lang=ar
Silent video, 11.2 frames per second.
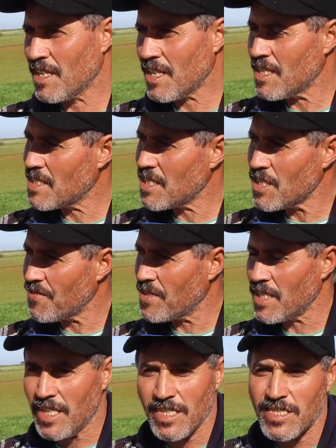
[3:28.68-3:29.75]
راه انت
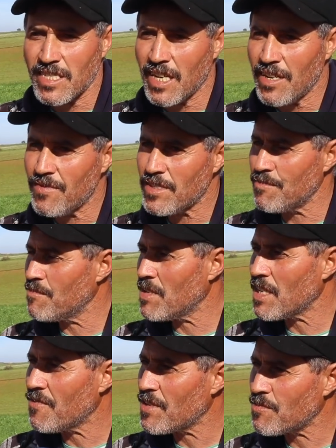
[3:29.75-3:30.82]
شفتي راه حيت الصحافه
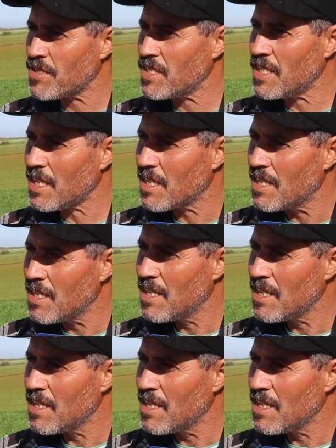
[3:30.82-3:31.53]
تما راه فاش مشينا